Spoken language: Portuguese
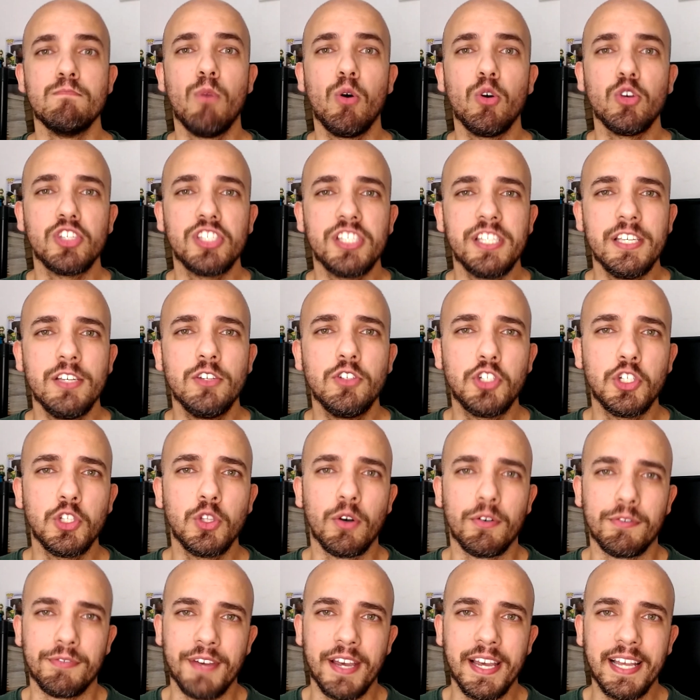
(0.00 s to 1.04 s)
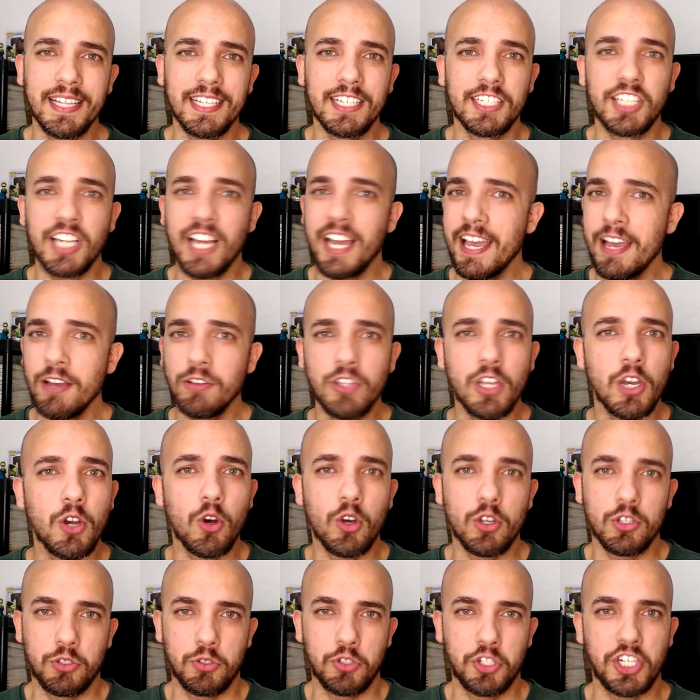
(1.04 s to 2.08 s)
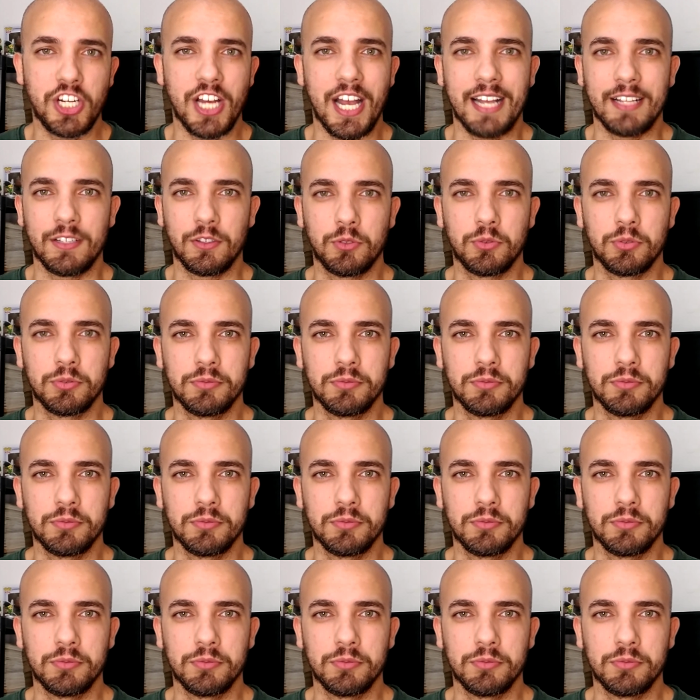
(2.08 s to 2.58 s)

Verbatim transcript: mocinho de novela já é um negócio chato.